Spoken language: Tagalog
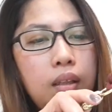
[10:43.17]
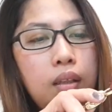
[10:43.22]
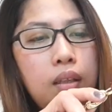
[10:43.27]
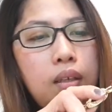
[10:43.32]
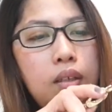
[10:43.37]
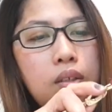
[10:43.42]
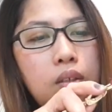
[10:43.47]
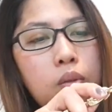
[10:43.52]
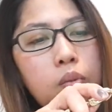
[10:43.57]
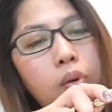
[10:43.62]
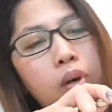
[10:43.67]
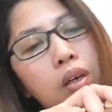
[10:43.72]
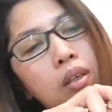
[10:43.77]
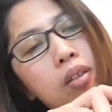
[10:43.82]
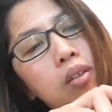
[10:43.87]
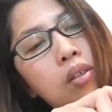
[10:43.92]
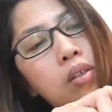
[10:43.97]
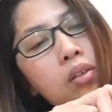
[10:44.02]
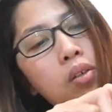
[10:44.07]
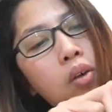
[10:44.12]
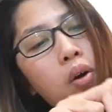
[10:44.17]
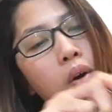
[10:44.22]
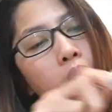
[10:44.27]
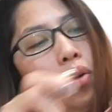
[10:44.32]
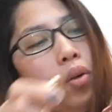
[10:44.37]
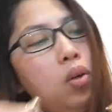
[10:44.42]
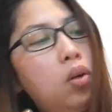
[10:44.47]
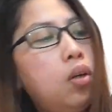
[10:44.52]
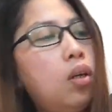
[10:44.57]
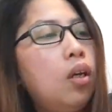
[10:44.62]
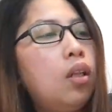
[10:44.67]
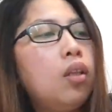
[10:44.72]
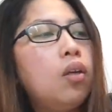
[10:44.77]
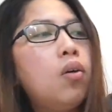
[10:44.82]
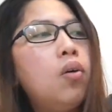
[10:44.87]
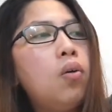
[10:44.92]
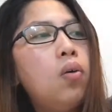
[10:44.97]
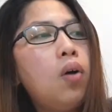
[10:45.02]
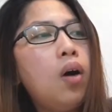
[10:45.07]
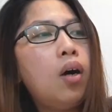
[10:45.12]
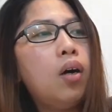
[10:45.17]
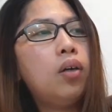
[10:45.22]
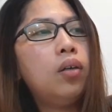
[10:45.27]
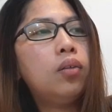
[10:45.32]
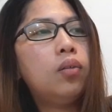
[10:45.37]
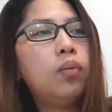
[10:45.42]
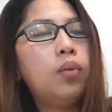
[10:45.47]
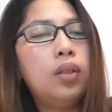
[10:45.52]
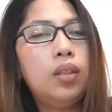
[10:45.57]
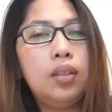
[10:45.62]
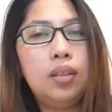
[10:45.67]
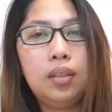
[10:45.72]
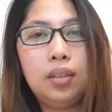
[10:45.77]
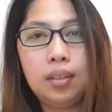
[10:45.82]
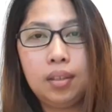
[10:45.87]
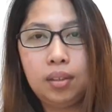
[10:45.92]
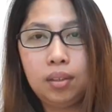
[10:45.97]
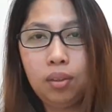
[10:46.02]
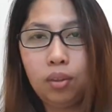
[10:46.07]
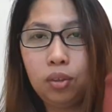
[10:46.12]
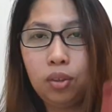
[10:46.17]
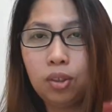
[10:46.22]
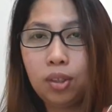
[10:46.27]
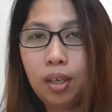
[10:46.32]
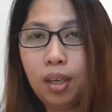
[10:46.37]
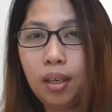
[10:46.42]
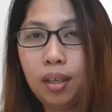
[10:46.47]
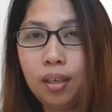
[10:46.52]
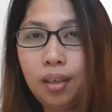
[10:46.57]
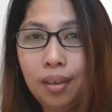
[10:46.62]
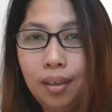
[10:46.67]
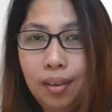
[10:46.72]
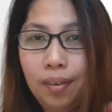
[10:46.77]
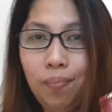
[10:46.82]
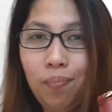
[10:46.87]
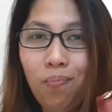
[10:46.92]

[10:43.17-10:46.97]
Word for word: this one so you can go out with this social